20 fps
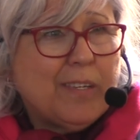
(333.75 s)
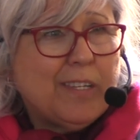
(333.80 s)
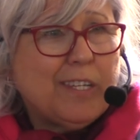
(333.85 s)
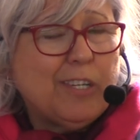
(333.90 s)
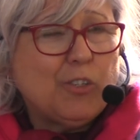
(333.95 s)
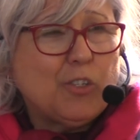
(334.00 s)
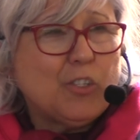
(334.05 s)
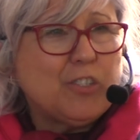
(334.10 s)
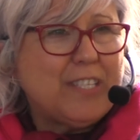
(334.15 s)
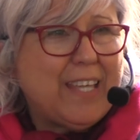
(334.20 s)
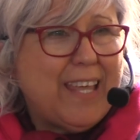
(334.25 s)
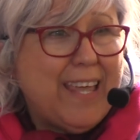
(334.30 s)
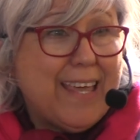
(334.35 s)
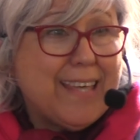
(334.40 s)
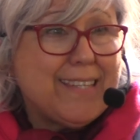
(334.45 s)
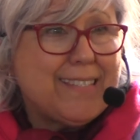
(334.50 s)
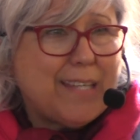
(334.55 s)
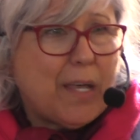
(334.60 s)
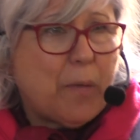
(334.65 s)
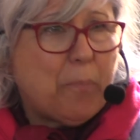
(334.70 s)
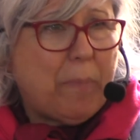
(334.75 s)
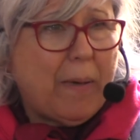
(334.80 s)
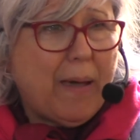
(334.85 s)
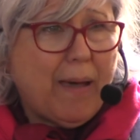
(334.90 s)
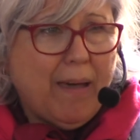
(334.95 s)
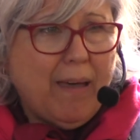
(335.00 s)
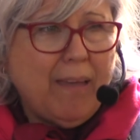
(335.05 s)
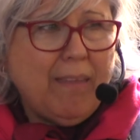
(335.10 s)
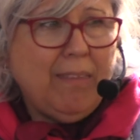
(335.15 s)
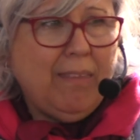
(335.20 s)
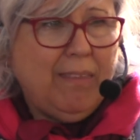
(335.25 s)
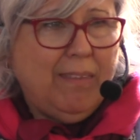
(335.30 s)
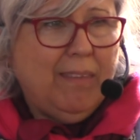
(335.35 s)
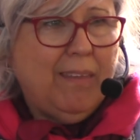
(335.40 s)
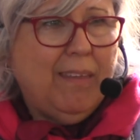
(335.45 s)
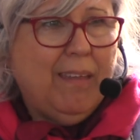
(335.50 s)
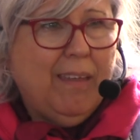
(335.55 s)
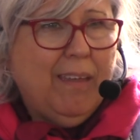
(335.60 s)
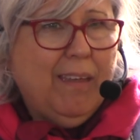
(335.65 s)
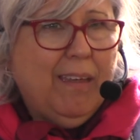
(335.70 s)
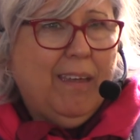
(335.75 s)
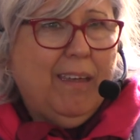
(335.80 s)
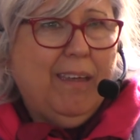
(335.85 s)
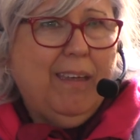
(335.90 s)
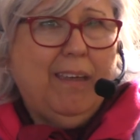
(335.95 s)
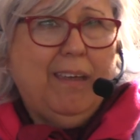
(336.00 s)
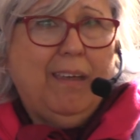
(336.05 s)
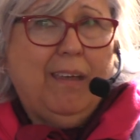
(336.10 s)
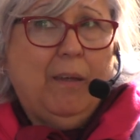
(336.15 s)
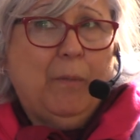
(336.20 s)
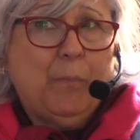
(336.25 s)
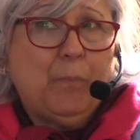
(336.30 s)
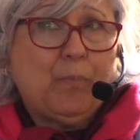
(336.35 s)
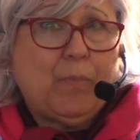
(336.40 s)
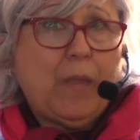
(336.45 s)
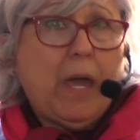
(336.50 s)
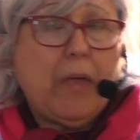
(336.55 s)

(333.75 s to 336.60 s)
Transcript: Y entonces esa paz eh,